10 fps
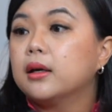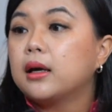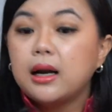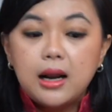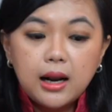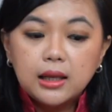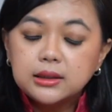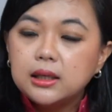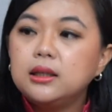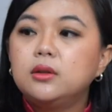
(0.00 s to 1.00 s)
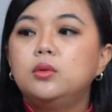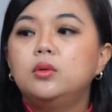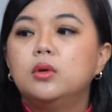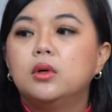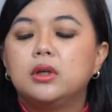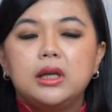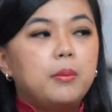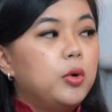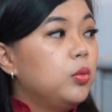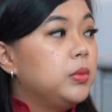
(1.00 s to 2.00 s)
Karena alasan itu. Dia
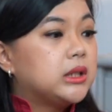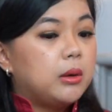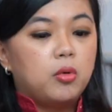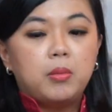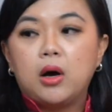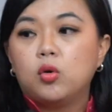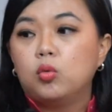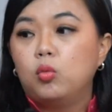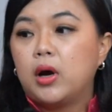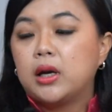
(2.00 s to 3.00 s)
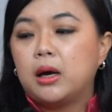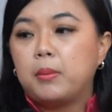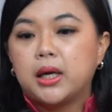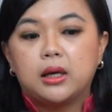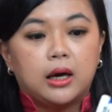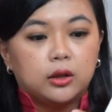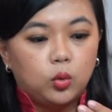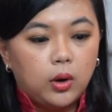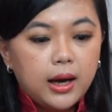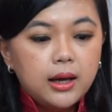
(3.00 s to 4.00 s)
belum bisa membangun hubungan yang baik dengan
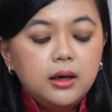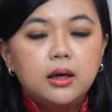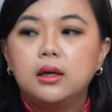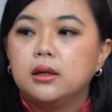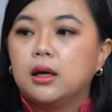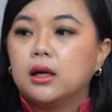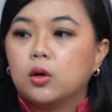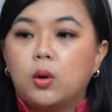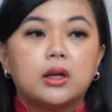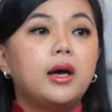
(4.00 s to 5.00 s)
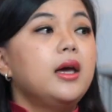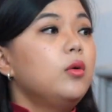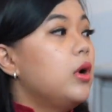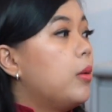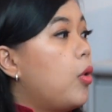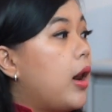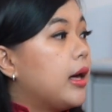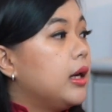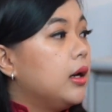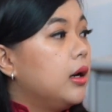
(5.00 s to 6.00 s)
Tuhan, dengan keluarga, eh udah
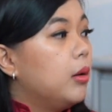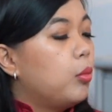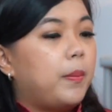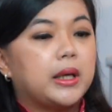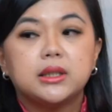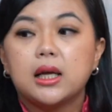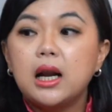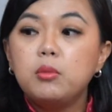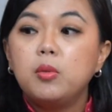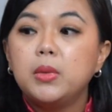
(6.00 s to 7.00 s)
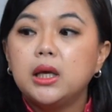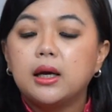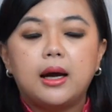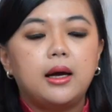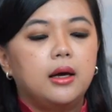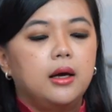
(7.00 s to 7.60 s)
mulai mau pacaran, mau menikah.